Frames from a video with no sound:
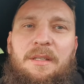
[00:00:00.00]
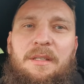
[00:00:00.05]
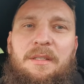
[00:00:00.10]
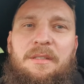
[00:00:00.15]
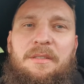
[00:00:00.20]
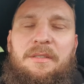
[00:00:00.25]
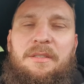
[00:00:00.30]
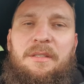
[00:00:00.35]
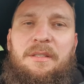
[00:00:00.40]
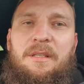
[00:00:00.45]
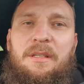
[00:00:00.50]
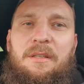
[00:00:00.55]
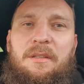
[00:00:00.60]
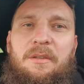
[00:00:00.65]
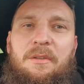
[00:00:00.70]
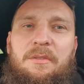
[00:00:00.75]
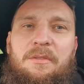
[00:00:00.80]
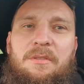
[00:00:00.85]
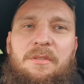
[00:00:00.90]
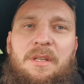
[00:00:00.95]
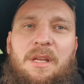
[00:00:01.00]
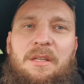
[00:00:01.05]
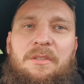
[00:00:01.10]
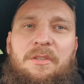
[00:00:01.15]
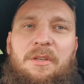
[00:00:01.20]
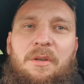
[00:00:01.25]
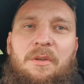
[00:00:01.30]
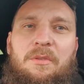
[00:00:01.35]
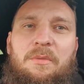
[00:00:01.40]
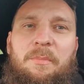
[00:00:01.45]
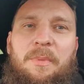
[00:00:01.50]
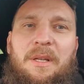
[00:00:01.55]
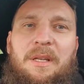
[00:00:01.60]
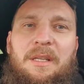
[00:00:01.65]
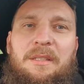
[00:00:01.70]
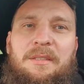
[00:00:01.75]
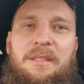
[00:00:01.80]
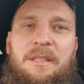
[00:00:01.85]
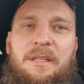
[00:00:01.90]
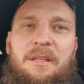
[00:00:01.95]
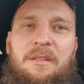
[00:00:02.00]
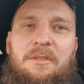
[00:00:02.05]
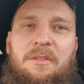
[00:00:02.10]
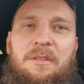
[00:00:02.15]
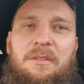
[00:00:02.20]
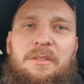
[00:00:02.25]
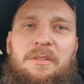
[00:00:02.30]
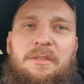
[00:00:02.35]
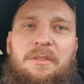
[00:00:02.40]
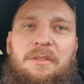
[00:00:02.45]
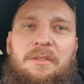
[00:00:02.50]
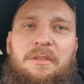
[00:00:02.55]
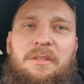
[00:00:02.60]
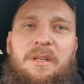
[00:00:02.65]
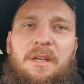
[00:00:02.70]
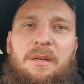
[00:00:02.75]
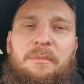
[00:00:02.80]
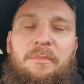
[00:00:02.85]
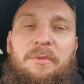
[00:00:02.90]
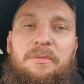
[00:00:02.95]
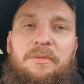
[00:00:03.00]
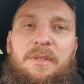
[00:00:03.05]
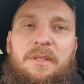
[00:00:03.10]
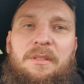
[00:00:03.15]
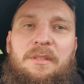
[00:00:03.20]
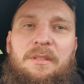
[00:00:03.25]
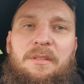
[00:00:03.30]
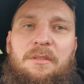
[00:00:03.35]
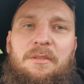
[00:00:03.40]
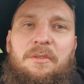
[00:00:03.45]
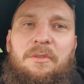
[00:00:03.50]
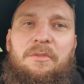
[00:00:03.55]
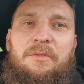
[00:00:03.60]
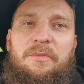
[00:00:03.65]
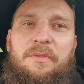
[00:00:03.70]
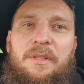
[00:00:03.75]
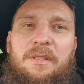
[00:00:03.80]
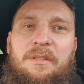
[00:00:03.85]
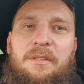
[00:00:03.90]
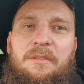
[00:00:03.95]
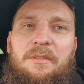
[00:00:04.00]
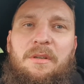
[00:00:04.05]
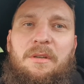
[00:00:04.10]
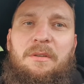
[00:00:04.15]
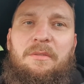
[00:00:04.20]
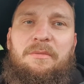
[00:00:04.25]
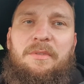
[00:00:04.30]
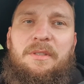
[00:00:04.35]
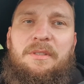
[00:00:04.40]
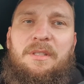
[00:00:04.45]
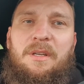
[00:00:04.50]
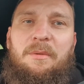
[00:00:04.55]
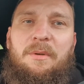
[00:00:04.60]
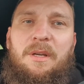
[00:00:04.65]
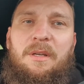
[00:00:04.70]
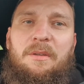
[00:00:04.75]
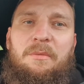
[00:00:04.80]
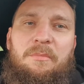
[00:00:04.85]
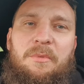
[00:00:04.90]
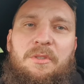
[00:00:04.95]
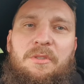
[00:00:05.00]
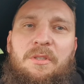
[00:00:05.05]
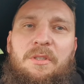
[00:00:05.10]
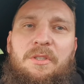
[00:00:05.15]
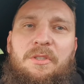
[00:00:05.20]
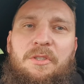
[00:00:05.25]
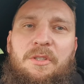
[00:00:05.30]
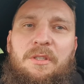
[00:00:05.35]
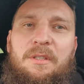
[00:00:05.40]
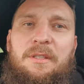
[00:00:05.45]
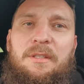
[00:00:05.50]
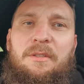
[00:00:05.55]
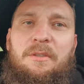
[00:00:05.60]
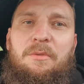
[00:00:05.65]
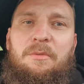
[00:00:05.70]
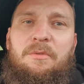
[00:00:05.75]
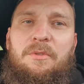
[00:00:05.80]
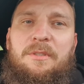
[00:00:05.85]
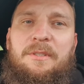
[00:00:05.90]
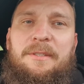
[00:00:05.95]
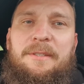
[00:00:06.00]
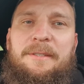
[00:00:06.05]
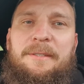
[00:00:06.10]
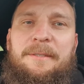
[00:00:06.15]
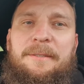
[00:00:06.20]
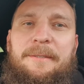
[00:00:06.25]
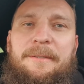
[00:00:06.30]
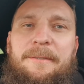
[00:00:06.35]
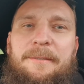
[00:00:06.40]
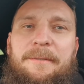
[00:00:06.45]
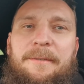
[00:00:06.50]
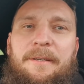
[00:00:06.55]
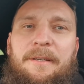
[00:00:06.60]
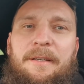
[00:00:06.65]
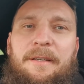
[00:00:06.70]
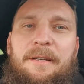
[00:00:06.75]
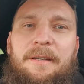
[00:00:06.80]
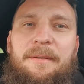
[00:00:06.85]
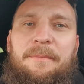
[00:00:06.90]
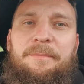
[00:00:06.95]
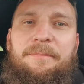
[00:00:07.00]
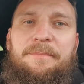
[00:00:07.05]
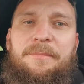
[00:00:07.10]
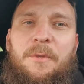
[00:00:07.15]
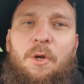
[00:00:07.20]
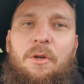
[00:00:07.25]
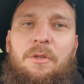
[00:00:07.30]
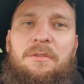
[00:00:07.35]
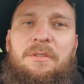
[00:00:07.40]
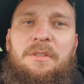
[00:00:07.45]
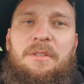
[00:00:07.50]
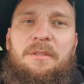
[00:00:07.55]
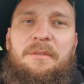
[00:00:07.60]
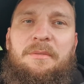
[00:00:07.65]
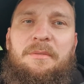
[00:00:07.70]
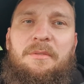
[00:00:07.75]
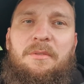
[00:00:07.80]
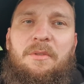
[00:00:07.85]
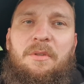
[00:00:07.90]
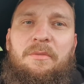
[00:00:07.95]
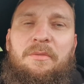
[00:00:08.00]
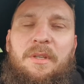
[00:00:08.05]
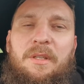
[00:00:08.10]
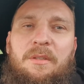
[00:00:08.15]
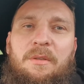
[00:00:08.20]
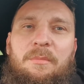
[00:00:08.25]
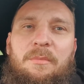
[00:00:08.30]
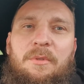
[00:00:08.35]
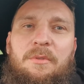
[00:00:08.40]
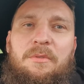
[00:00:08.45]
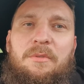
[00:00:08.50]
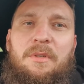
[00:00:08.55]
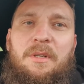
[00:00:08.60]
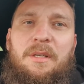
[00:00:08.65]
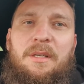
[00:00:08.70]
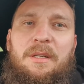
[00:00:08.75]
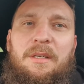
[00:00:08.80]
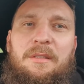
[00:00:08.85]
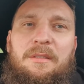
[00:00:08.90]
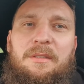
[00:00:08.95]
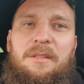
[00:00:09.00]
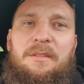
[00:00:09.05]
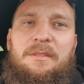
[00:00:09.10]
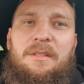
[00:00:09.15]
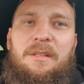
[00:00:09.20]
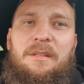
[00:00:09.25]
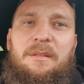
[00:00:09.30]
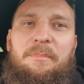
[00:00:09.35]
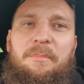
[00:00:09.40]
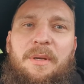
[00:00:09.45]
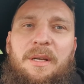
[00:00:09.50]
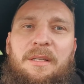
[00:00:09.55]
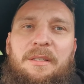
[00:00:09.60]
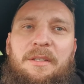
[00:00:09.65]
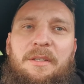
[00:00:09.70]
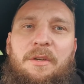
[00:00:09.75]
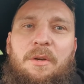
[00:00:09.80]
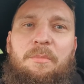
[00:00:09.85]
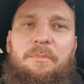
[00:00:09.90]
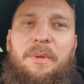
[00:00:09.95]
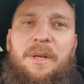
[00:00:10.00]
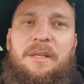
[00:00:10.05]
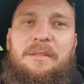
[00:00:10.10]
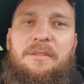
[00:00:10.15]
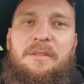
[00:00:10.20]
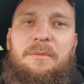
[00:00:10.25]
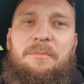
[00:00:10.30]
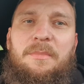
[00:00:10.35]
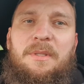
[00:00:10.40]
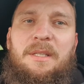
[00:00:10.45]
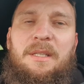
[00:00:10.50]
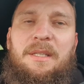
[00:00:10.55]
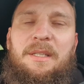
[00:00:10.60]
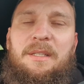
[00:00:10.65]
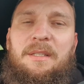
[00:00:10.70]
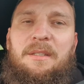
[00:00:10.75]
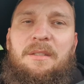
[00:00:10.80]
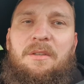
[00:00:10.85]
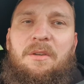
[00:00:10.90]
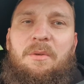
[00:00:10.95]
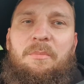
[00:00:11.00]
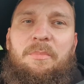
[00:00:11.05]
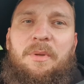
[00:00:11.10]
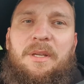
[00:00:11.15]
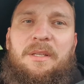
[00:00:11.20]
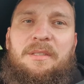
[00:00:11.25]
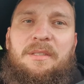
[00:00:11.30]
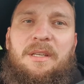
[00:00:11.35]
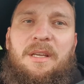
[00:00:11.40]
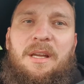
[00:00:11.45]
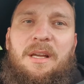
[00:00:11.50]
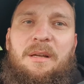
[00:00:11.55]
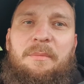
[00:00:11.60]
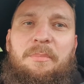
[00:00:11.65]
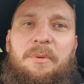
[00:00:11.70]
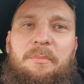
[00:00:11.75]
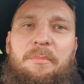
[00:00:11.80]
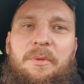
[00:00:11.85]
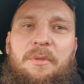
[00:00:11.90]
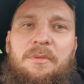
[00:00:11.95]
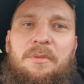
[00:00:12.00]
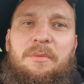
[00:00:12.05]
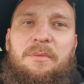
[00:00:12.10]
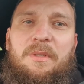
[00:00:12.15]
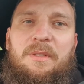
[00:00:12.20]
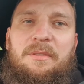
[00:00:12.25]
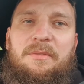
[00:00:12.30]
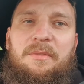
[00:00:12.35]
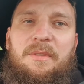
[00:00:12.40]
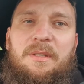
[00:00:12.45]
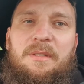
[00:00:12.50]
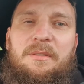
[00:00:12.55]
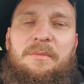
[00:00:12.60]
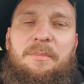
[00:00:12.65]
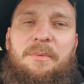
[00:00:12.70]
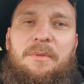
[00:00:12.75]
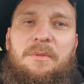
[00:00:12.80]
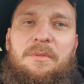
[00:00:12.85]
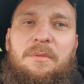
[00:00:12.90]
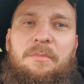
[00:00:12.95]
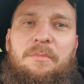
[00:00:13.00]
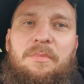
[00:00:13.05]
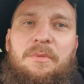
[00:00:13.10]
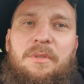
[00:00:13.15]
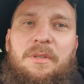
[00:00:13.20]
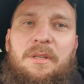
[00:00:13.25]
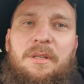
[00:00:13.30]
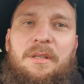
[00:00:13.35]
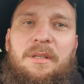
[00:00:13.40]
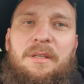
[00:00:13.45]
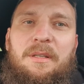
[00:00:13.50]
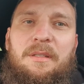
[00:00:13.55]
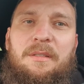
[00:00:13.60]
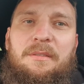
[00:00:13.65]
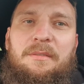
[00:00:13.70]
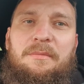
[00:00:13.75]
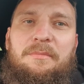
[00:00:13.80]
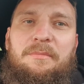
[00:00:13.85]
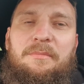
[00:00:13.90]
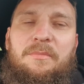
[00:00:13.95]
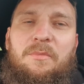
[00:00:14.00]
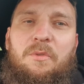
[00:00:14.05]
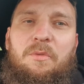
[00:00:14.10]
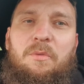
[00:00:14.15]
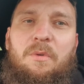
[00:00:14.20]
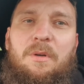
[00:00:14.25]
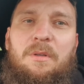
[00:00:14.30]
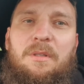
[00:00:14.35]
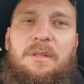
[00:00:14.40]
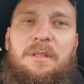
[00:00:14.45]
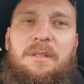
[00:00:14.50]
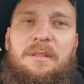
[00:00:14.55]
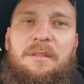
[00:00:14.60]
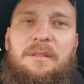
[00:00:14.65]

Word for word: Cykl oznacza odpalanie i gaszenie silnika, bo wtedy tylko świece żarowe działają. Jeżeli silnik już chodzi, to wiadomo, że diesel pali kompresją. Kompresja po prostu jest w ten sposób, że tłok